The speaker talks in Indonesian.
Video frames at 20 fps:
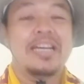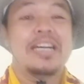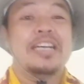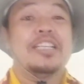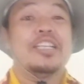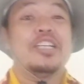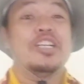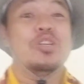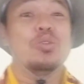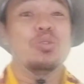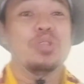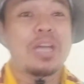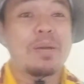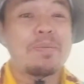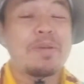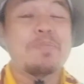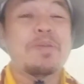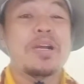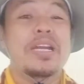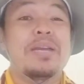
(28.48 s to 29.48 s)

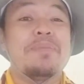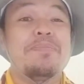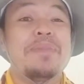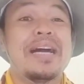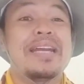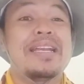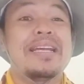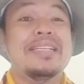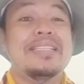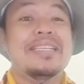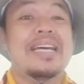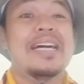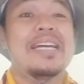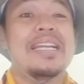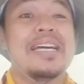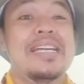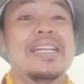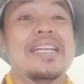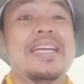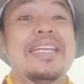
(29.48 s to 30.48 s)
terutama bagaimana
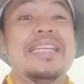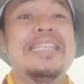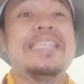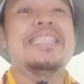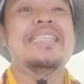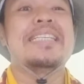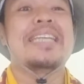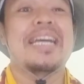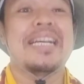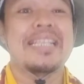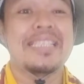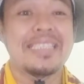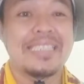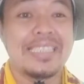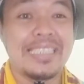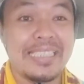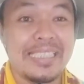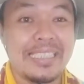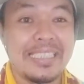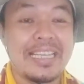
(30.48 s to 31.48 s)
cara
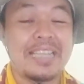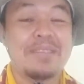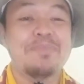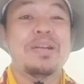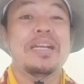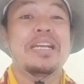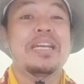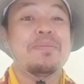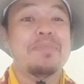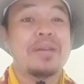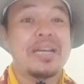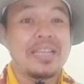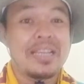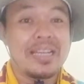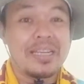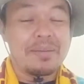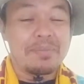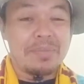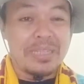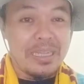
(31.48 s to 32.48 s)
registrasi dan
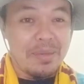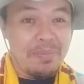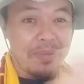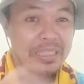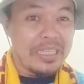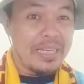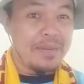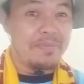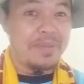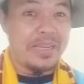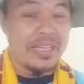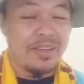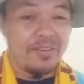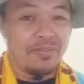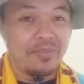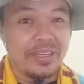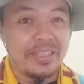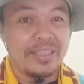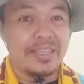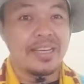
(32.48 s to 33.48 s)
bagaimana mendapatkan
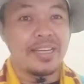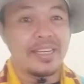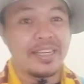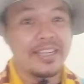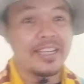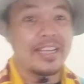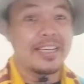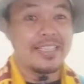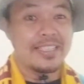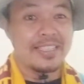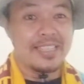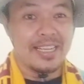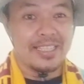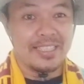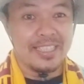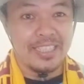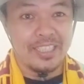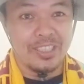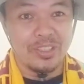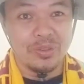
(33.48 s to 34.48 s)
benefit dari
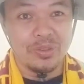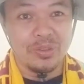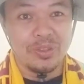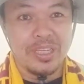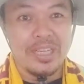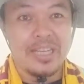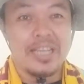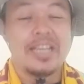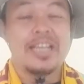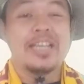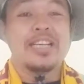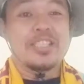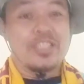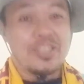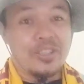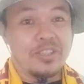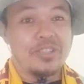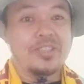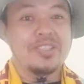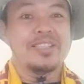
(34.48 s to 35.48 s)
registrasi itu.
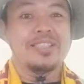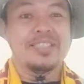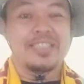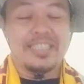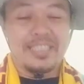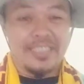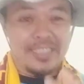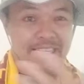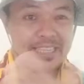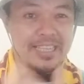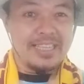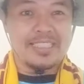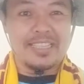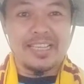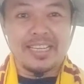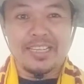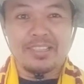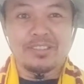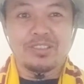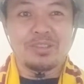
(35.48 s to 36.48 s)
So, izinkan
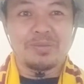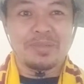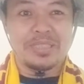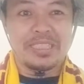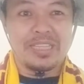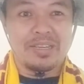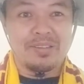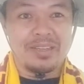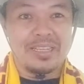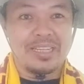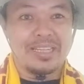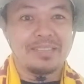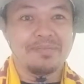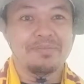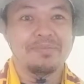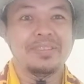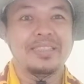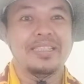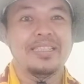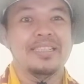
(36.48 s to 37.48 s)
saya untuk
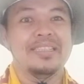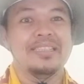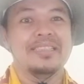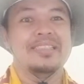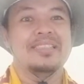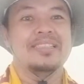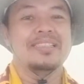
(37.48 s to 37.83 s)
menjawab Ya,